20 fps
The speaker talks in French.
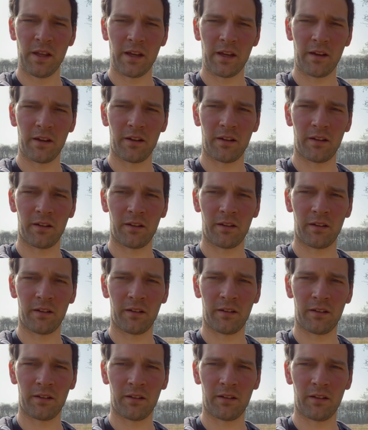
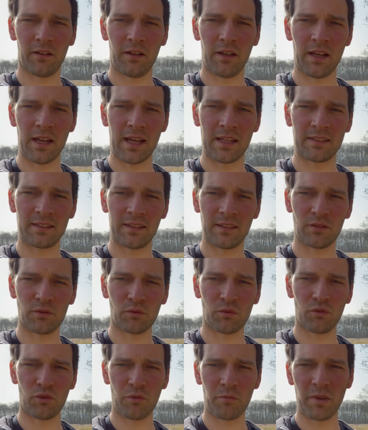la
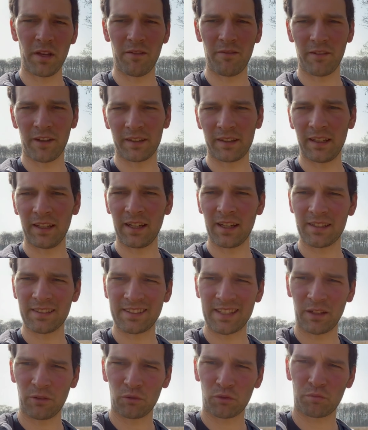saison 2021
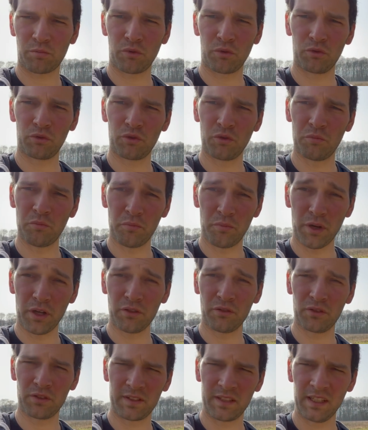s'annonce plutôt
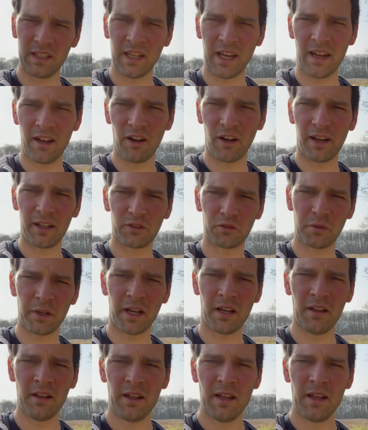bonne aussi à l'heure actuelle,